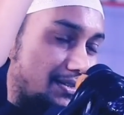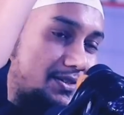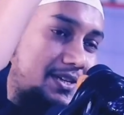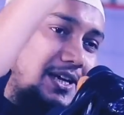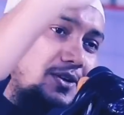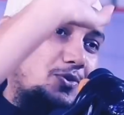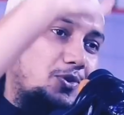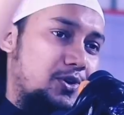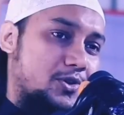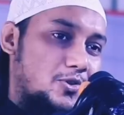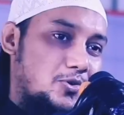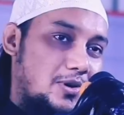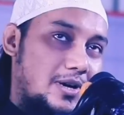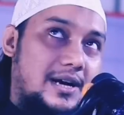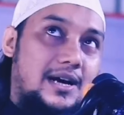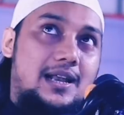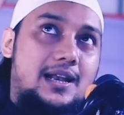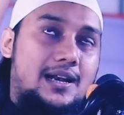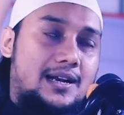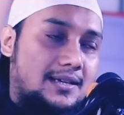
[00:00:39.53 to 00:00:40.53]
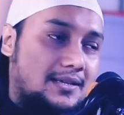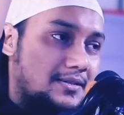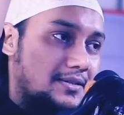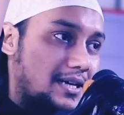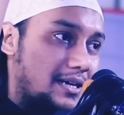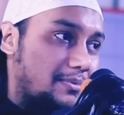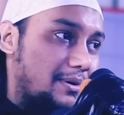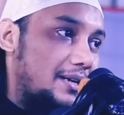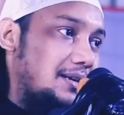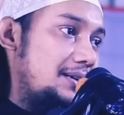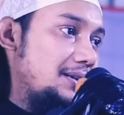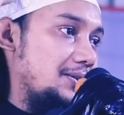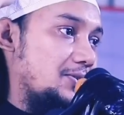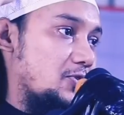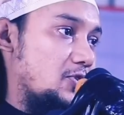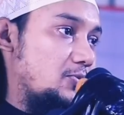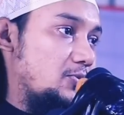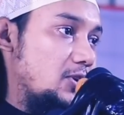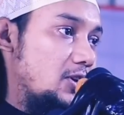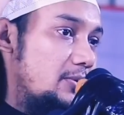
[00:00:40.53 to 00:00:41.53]
যে কোনো দোয়া আল্লাহ কাছে চাবেন
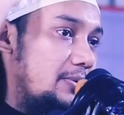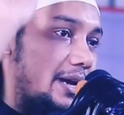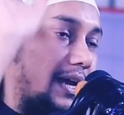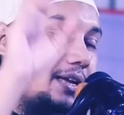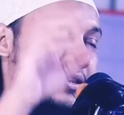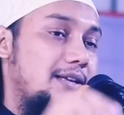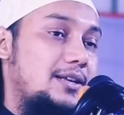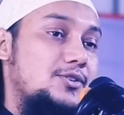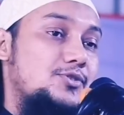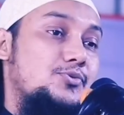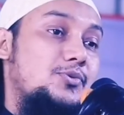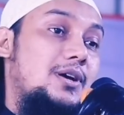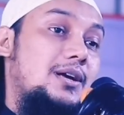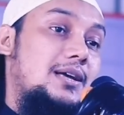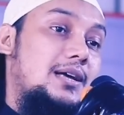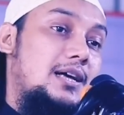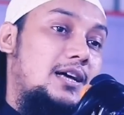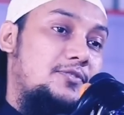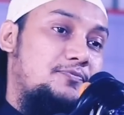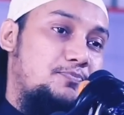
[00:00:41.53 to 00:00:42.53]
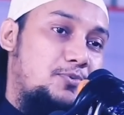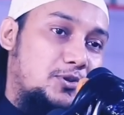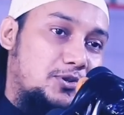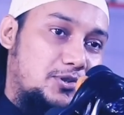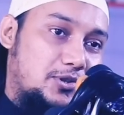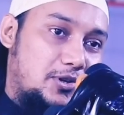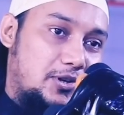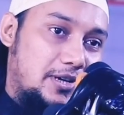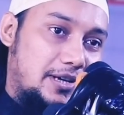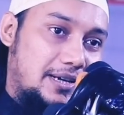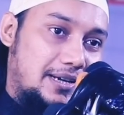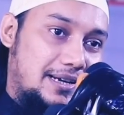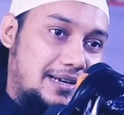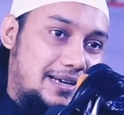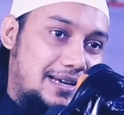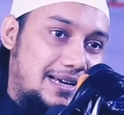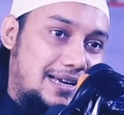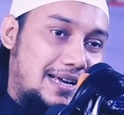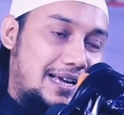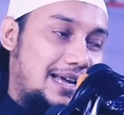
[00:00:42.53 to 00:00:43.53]
কবুল হবে এই দিনে সুরা কাহাফ পড়তে হয়
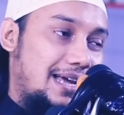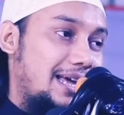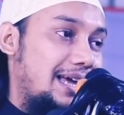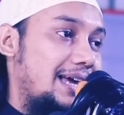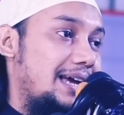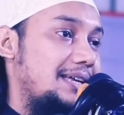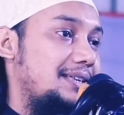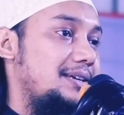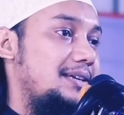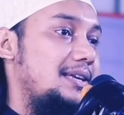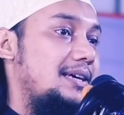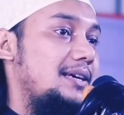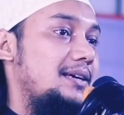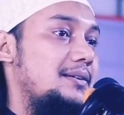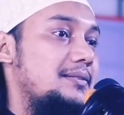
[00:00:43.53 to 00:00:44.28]
এই দিনে